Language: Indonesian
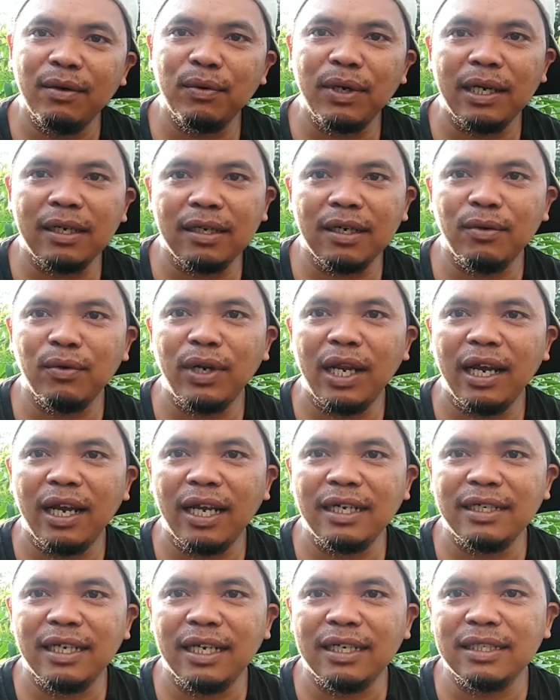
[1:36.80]

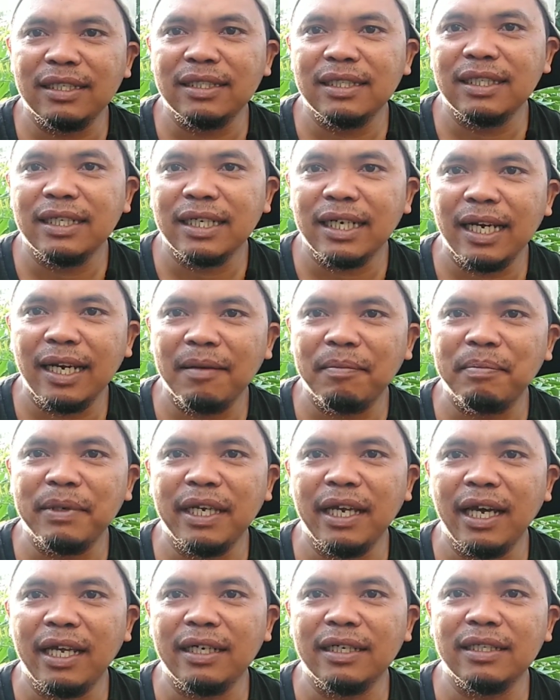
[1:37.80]
kekurangan dan
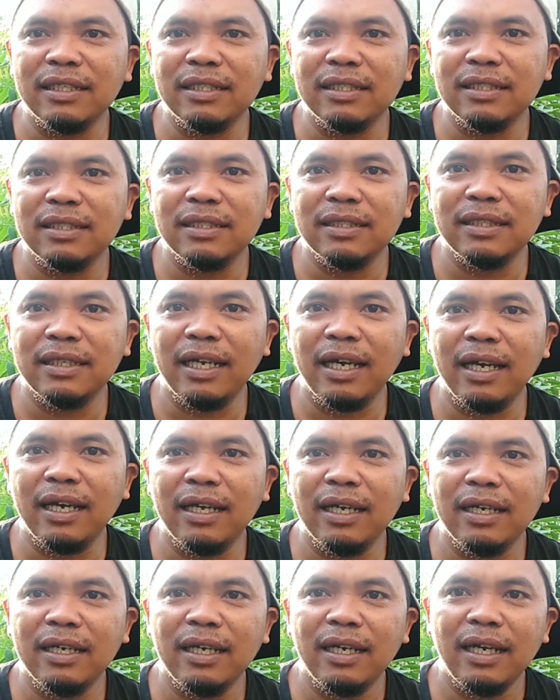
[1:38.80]
kelebihan. Nah,
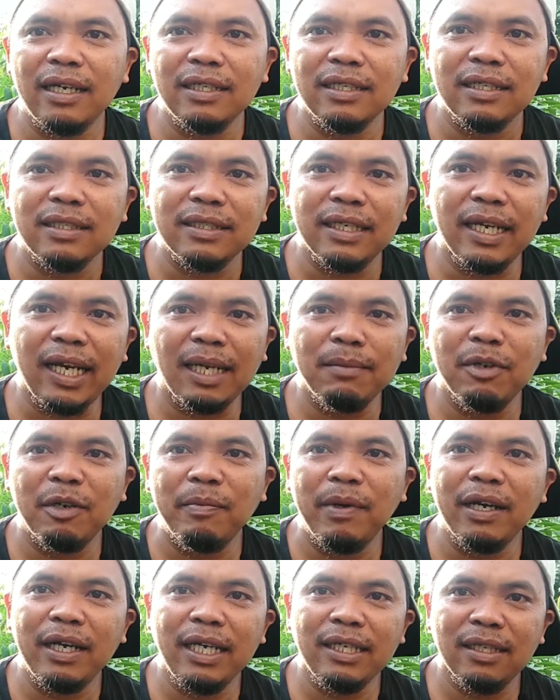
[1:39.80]
saya akan
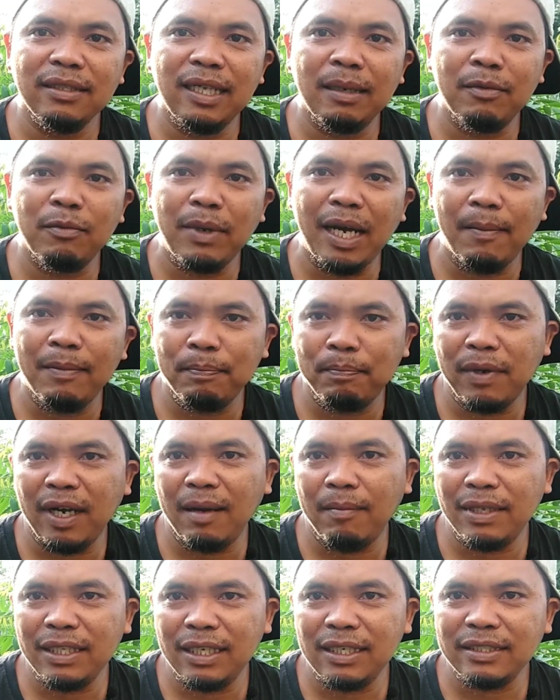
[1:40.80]
berbagi tentang
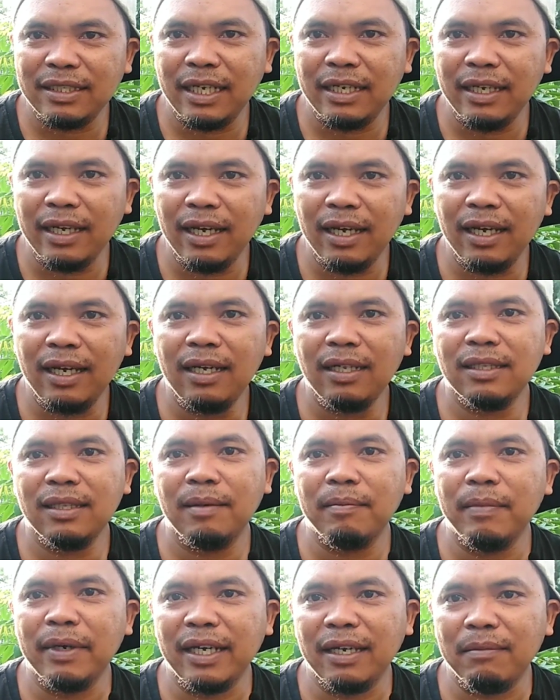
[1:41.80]
pengamatan saya,
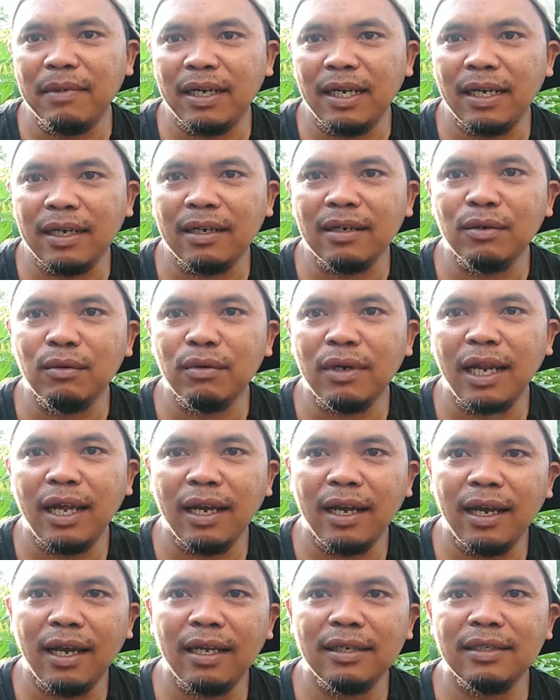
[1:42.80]
bagaimana
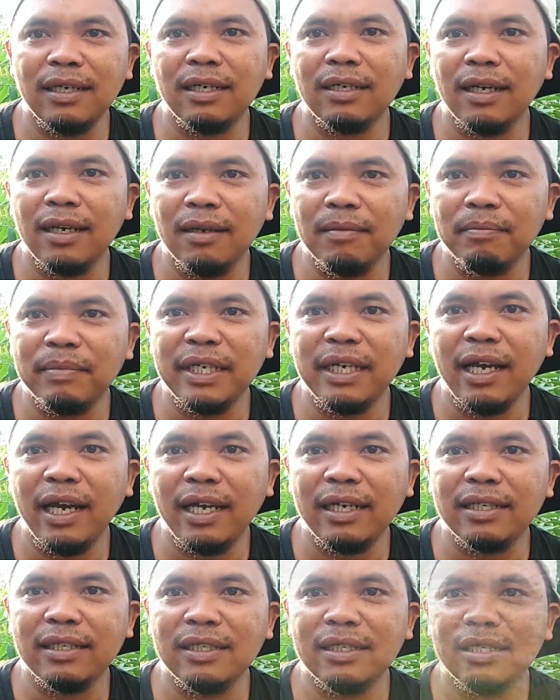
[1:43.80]
kekurangan dan
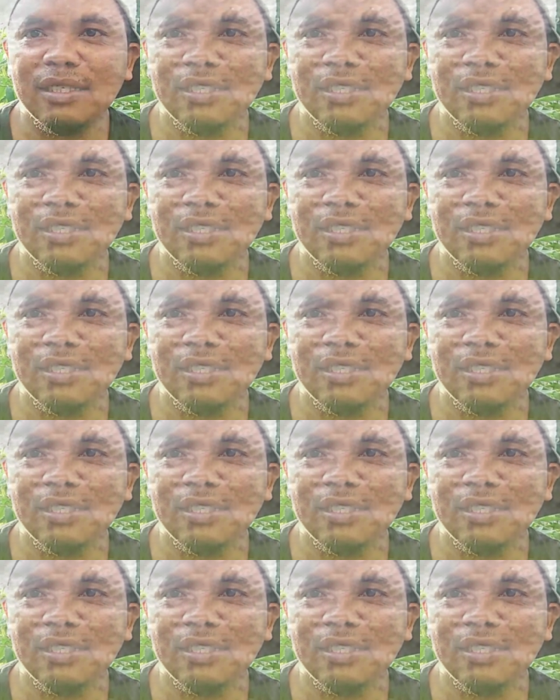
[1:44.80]
kelebihan